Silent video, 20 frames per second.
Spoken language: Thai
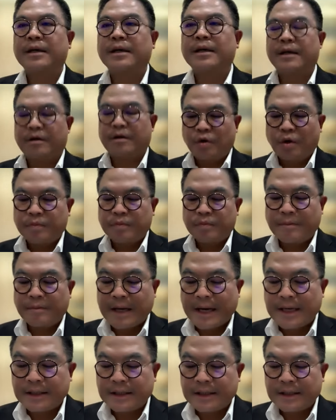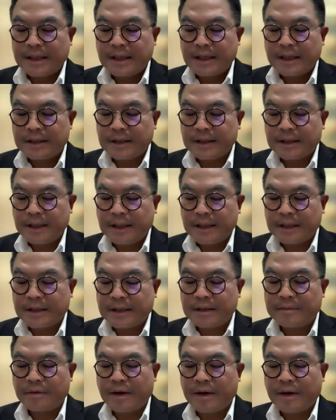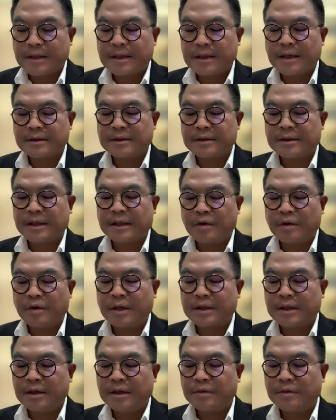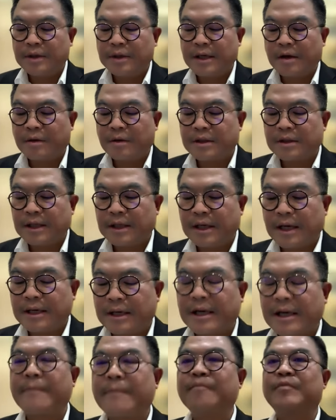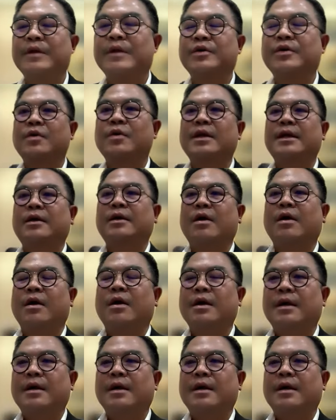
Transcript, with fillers: แนวโน้มกำไรที่ที่ดีขึ้นไม่ว่าทั้ง Q on Q year on year นะครับ แล้วช่วงนี้ก็